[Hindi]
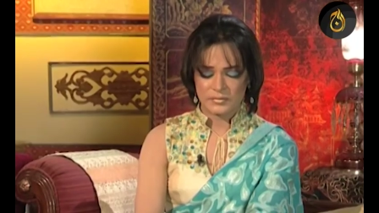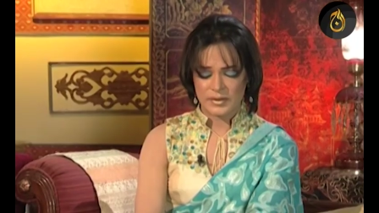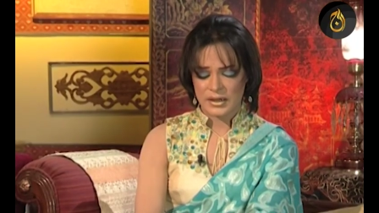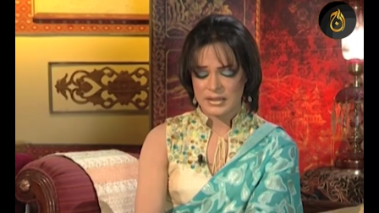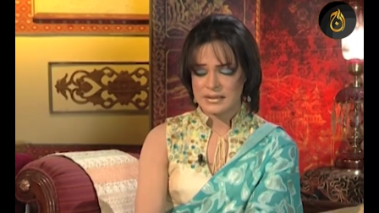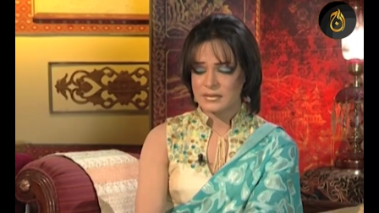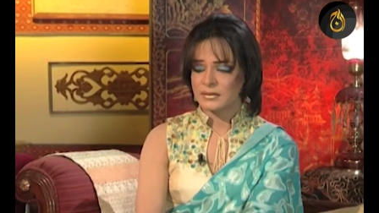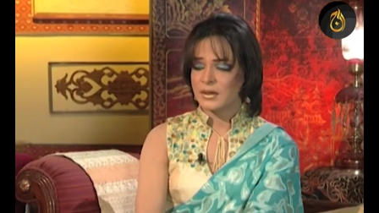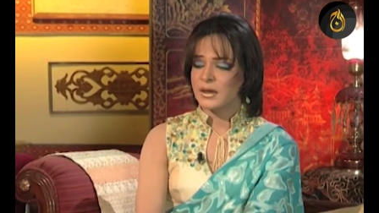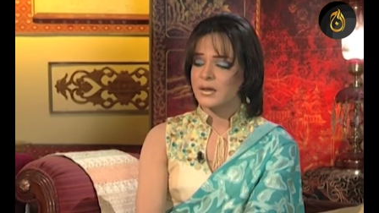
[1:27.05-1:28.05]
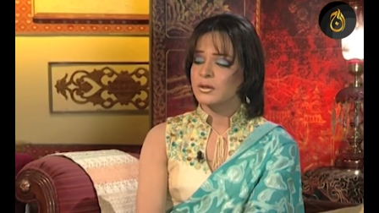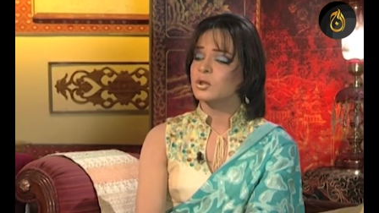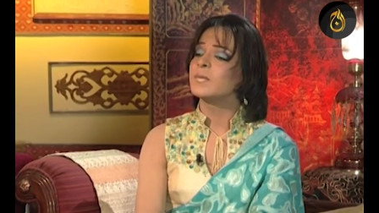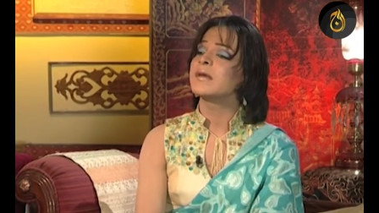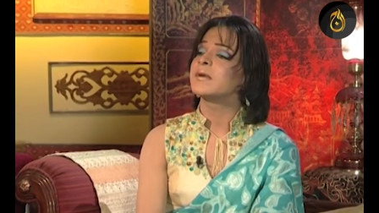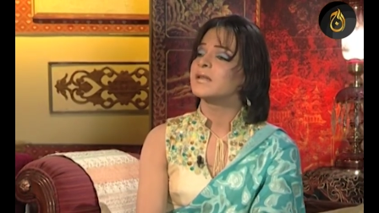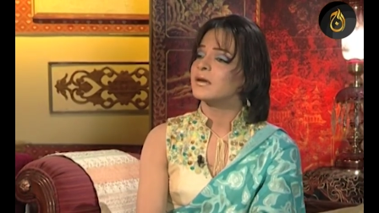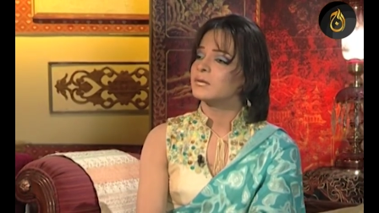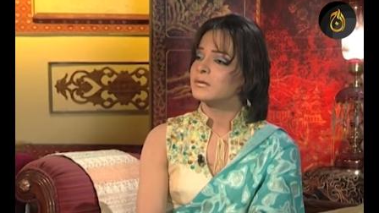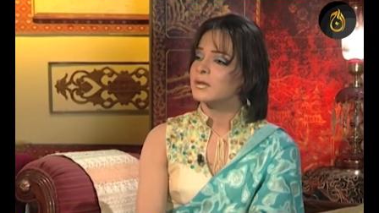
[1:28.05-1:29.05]
फराज तुम ही
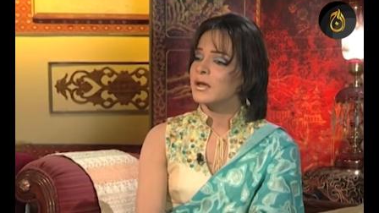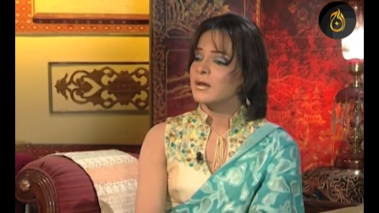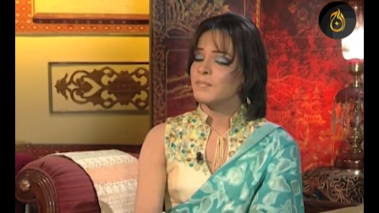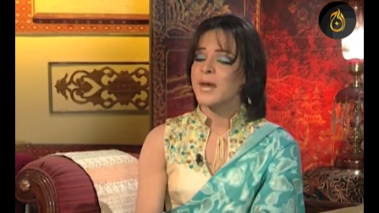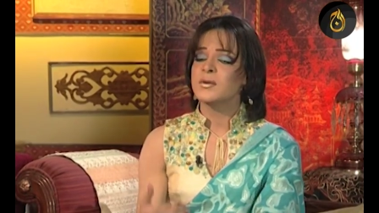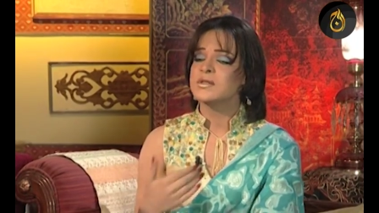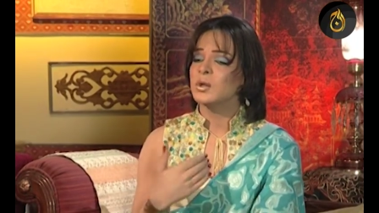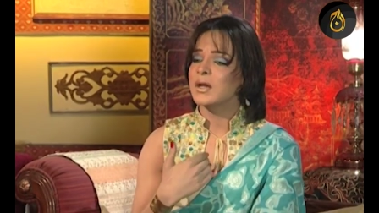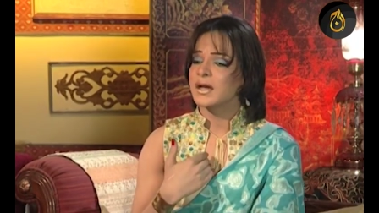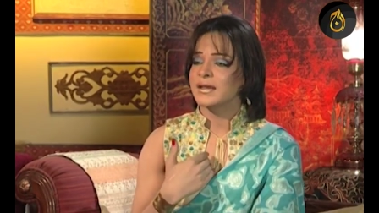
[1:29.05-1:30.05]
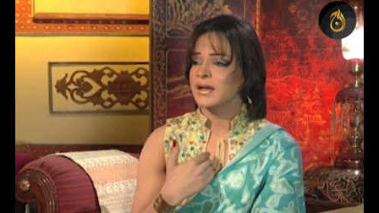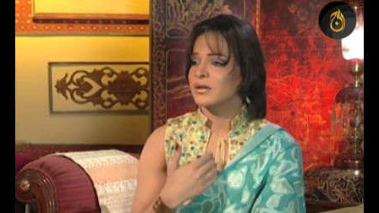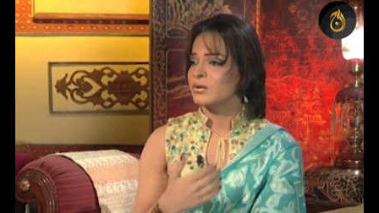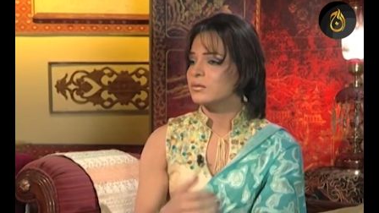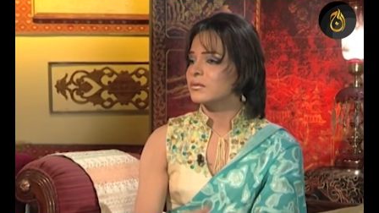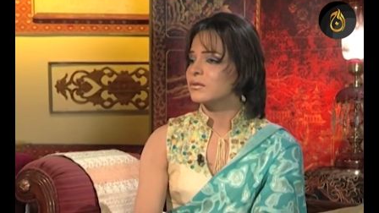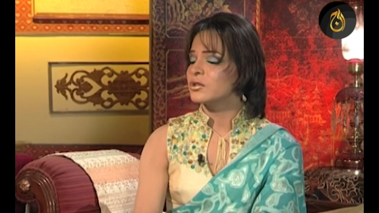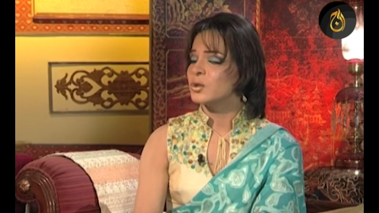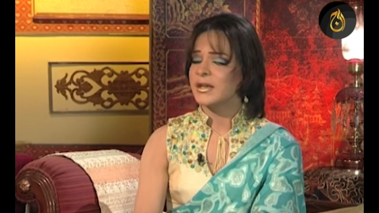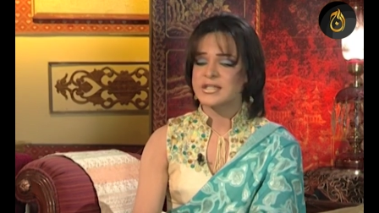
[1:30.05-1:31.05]
बताओ मैं उस दुख का क्या करूं
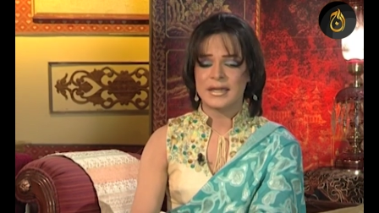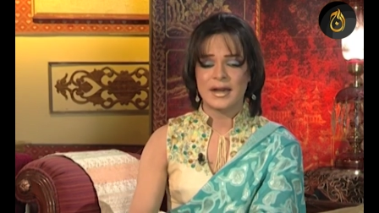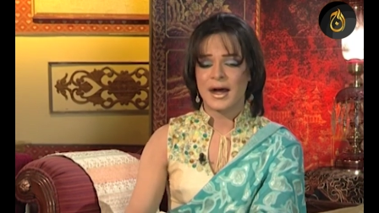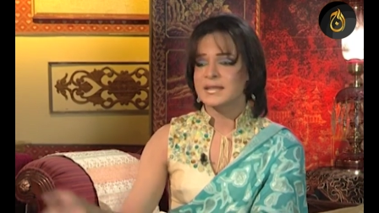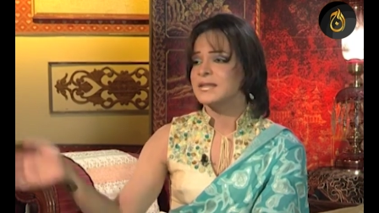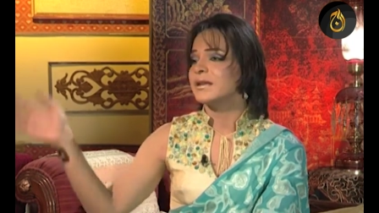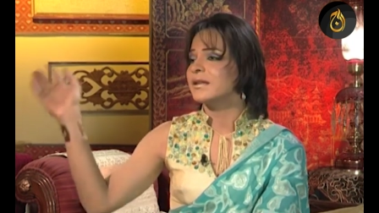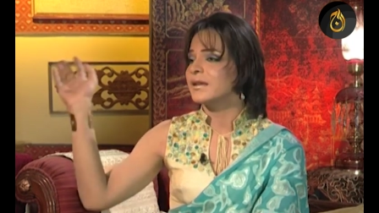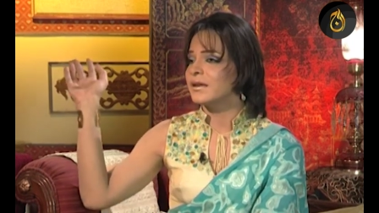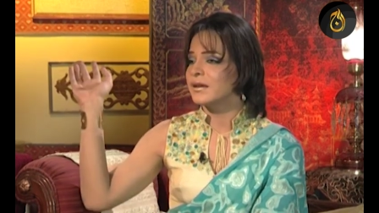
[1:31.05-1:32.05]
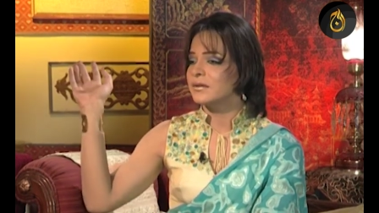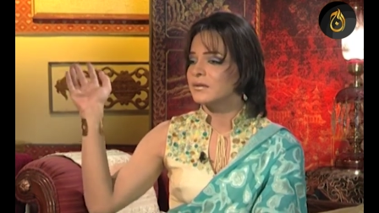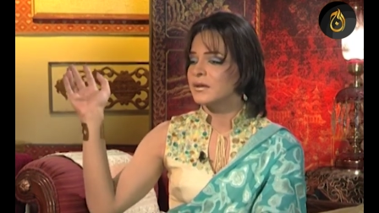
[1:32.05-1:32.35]
जो इश्क ला हासिल की देन है